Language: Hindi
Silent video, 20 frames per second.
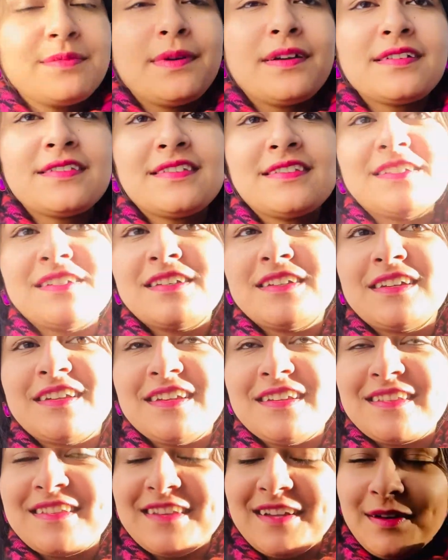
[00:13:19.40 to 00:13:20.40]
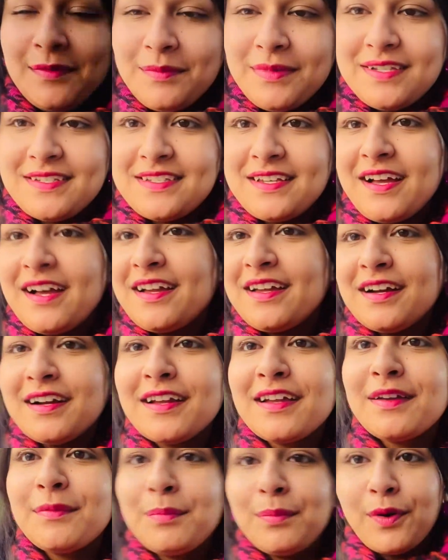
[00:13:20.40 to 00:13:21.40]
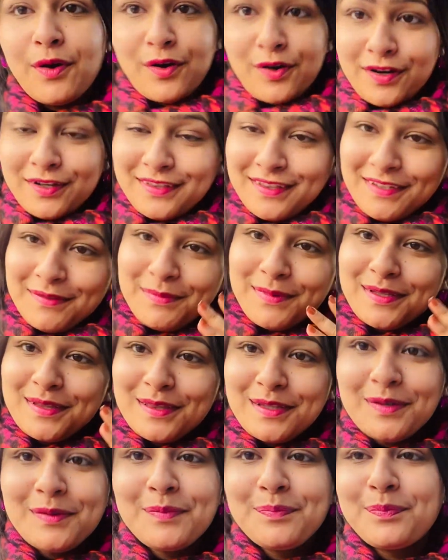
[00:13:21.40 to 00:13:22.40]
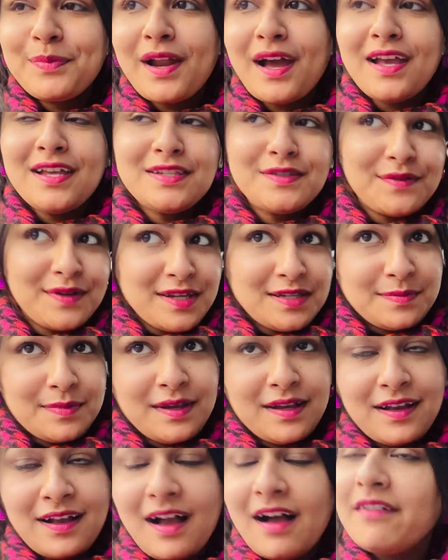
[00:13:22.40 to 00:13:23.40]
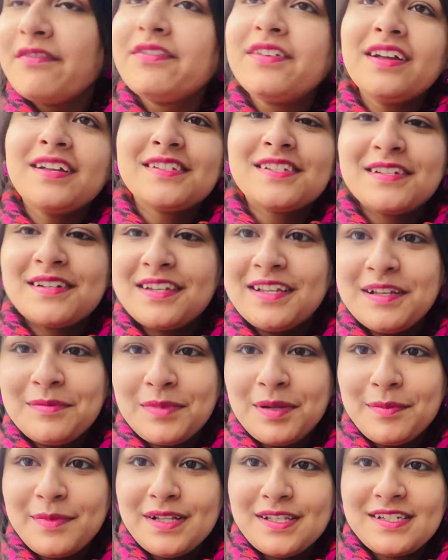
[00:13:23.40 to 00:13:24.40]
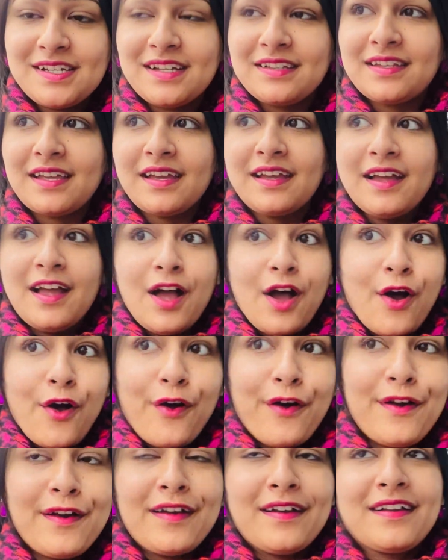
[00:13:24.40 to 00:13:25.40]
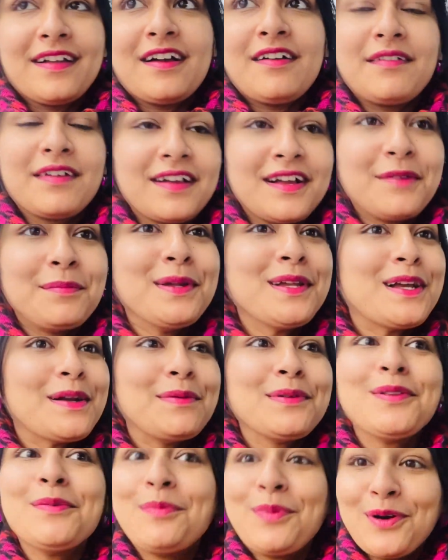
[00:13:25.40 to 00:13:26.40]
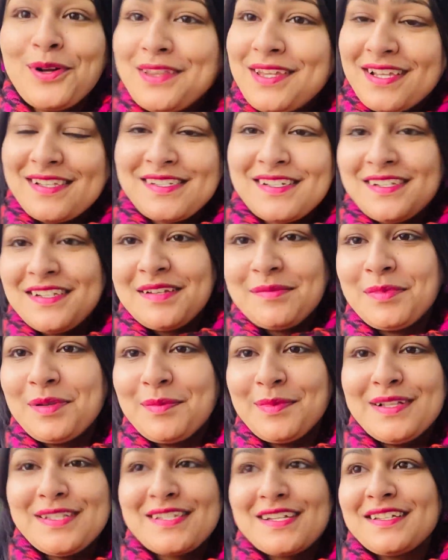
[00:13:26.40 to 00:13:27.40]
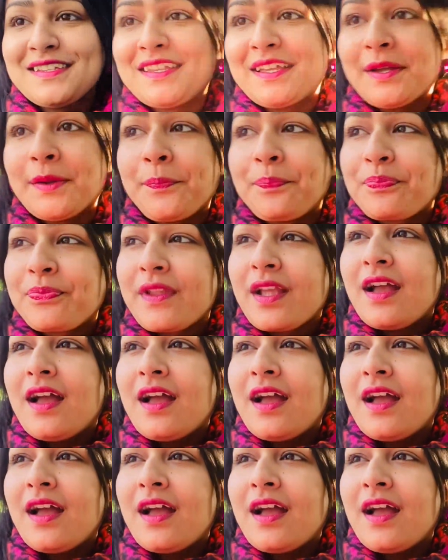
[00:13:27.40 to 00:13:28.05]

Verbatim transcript: बस चढ़ के इतना मज़ा आया कि बहुत ही मतलब प्राइस वाइज भी काफ़ी अच्छा डील में मिल जाता है और कभी कभी तो बहुत ही अच्छा डील में मिल जाता है